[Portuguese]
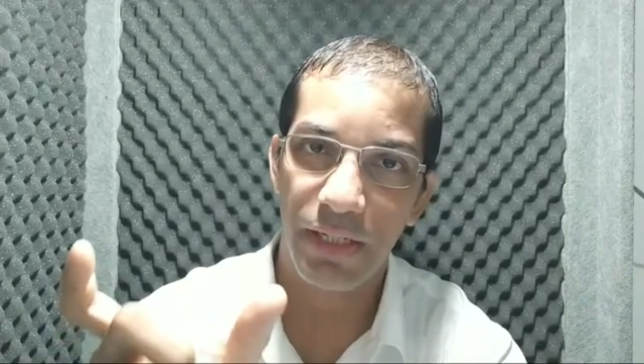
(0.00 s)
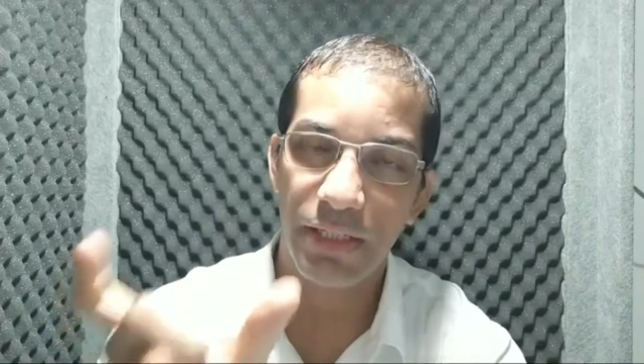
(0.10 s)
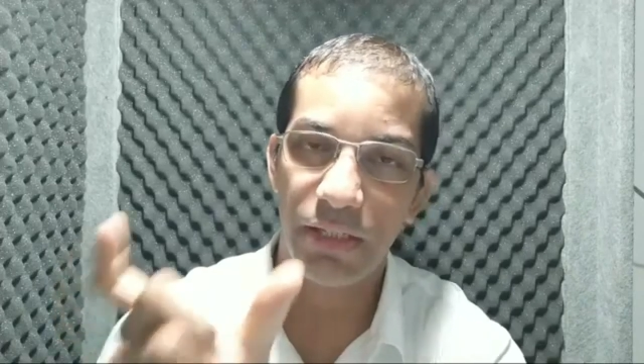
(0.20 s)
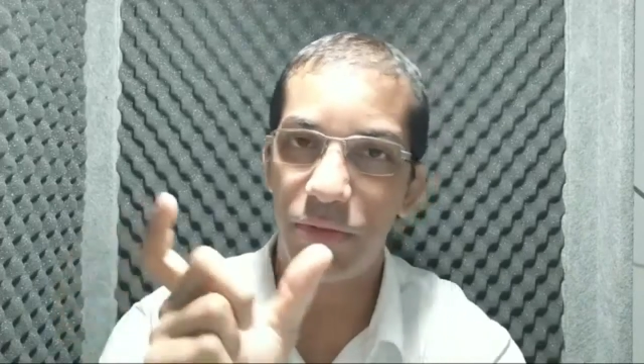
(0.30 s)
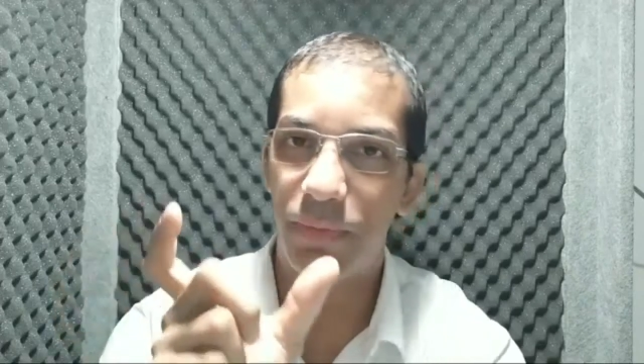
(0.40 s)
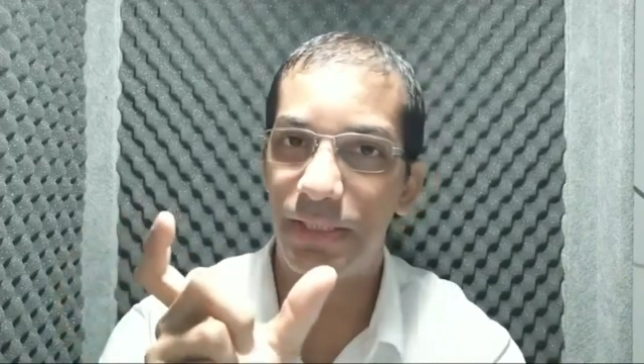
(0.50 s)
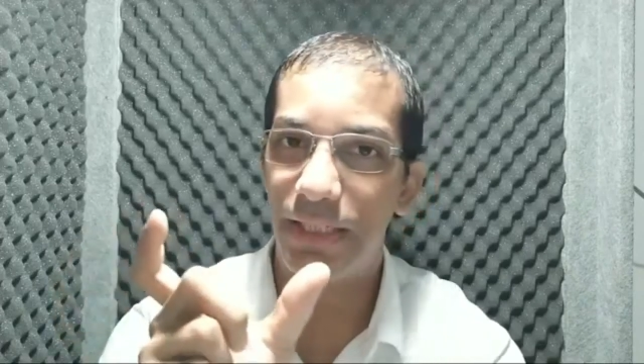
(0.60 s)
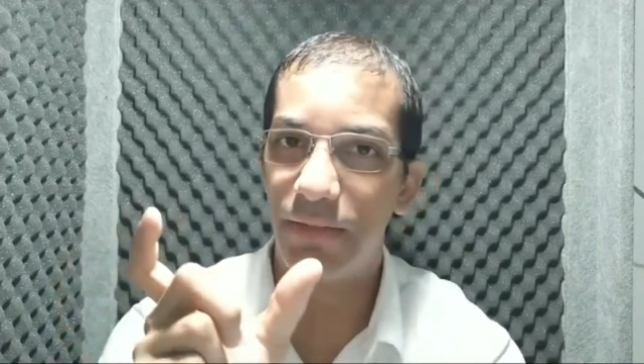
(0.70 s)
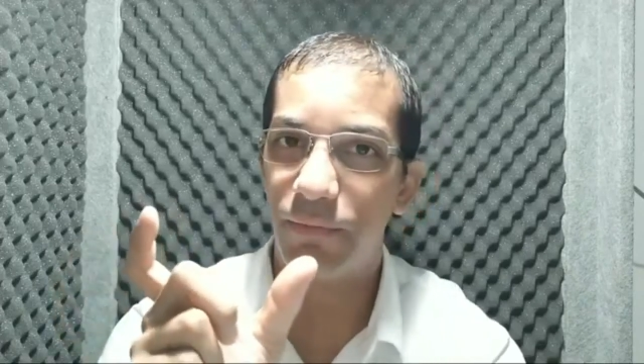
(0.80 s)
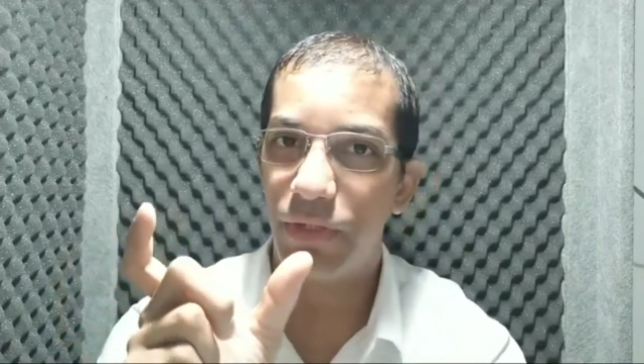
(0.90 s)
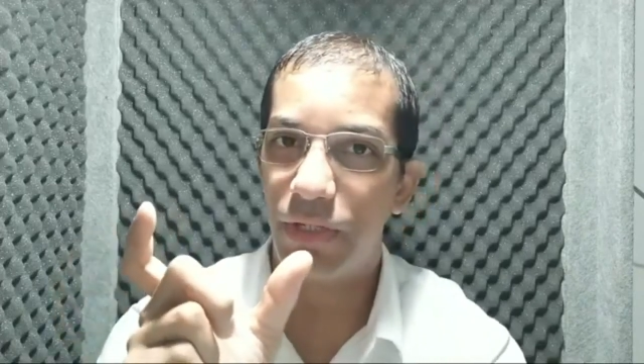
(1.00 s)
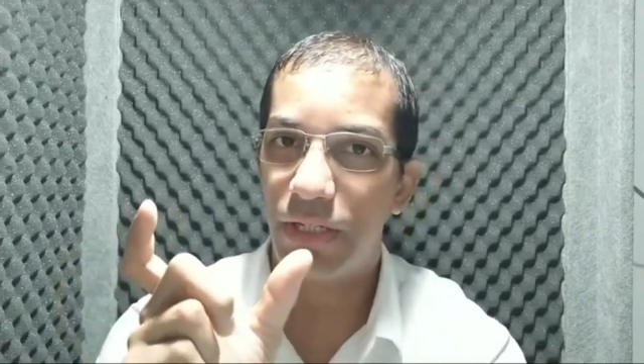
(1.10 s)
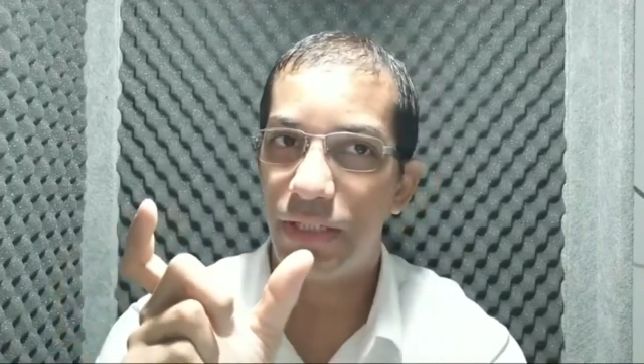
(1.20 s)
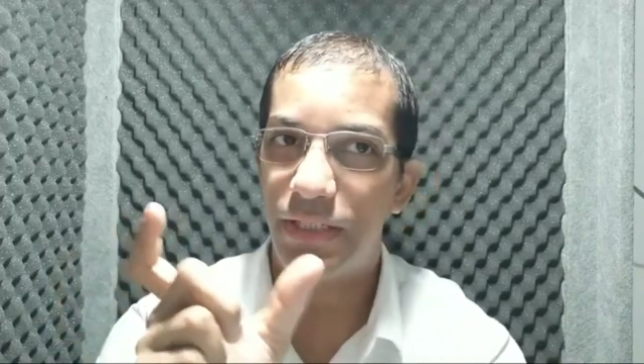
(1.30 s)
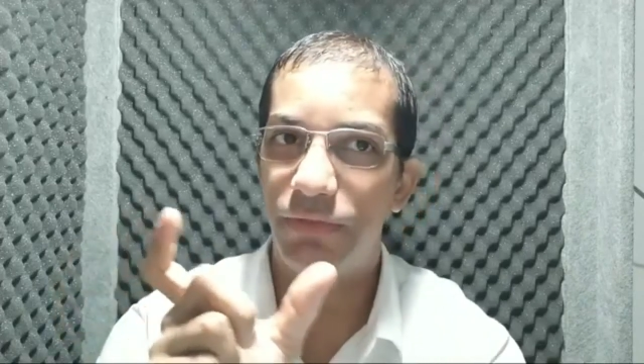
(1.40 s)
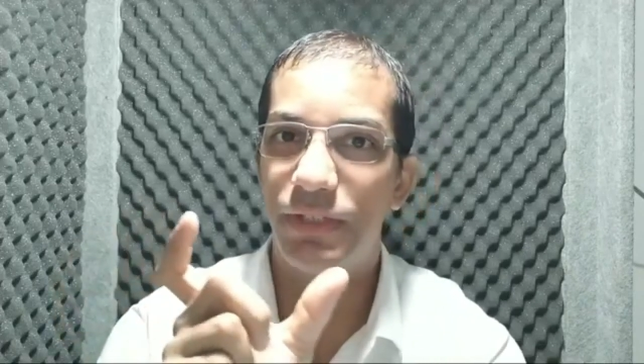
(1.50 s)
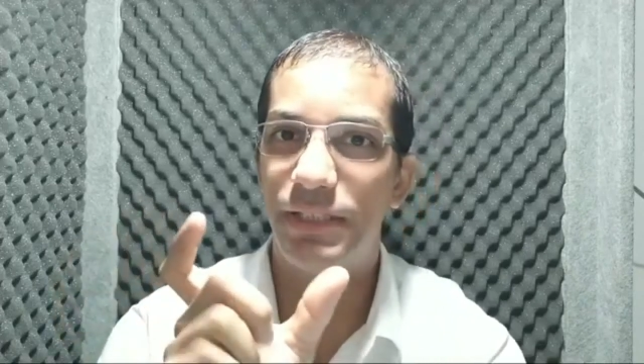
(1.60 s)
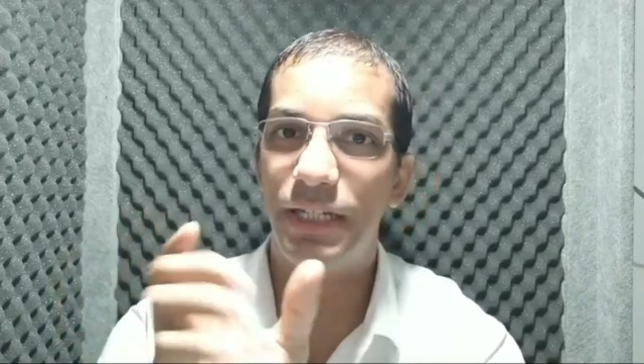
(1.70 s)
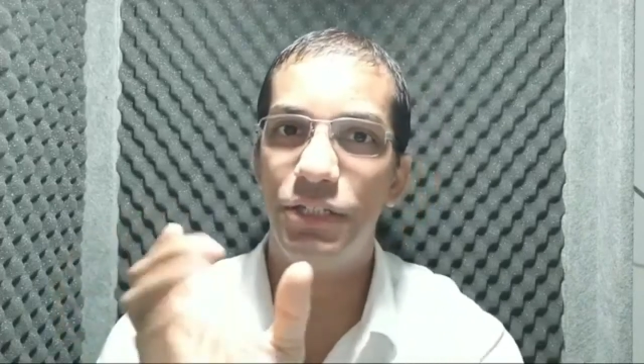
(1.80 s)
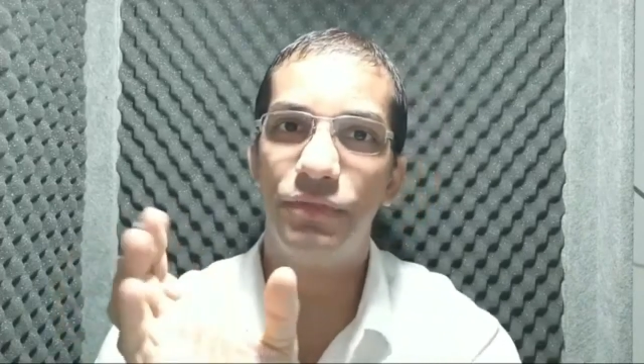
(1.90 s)
Então, tipo assim, se
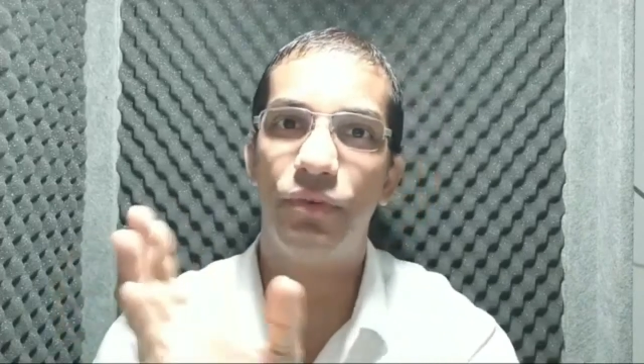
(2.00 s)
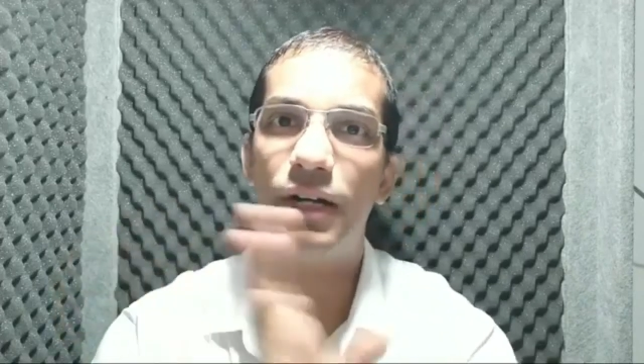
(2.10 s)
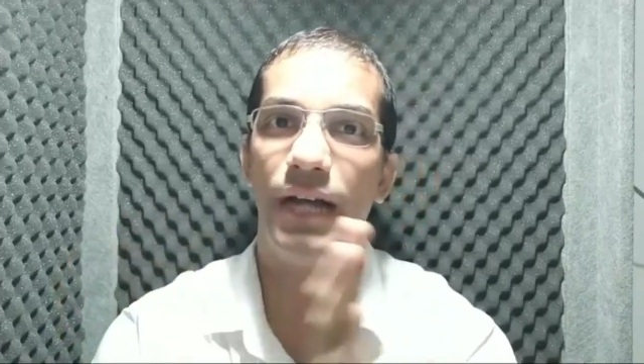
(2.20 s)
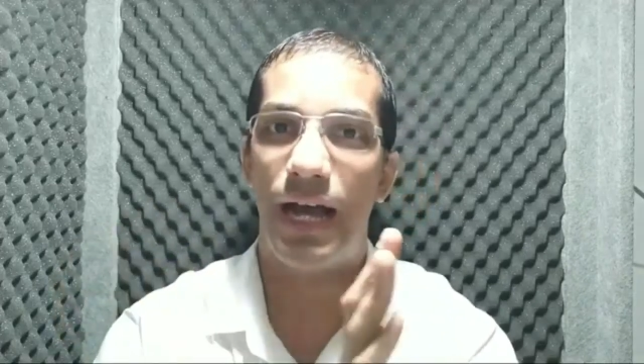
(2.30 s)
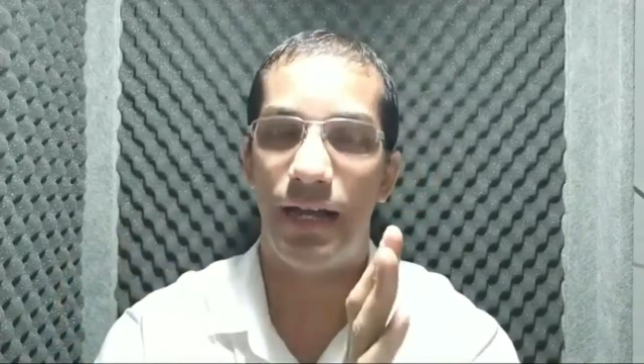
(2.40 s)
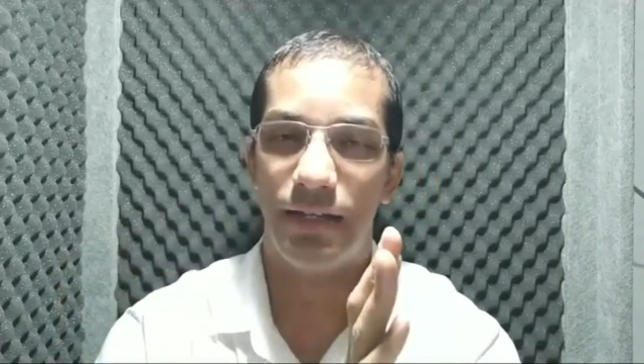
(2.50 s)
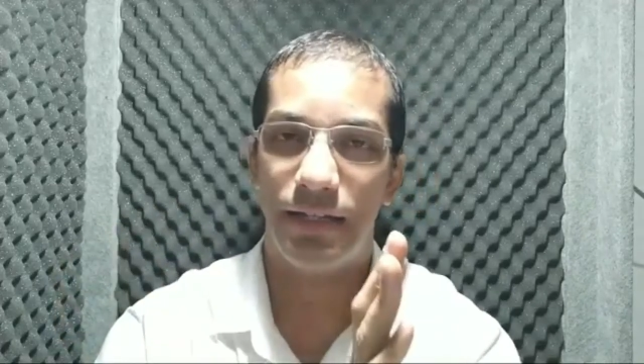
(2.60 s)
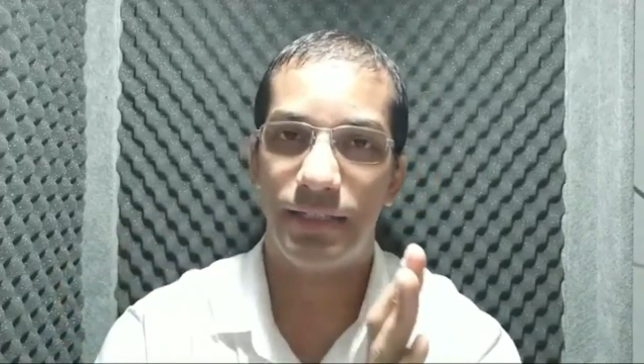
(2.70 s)
você desfocar